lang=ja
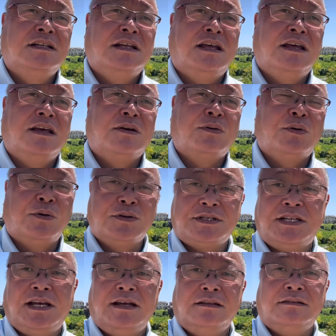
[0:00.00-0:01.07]
えー、殺
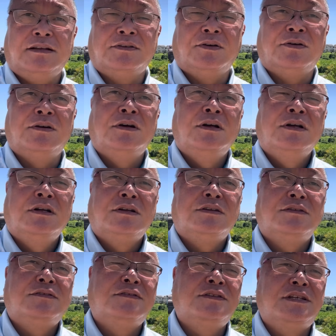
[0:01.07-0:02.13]
しであったと
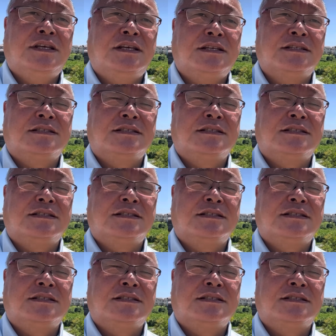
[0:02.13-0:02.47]
いうふうに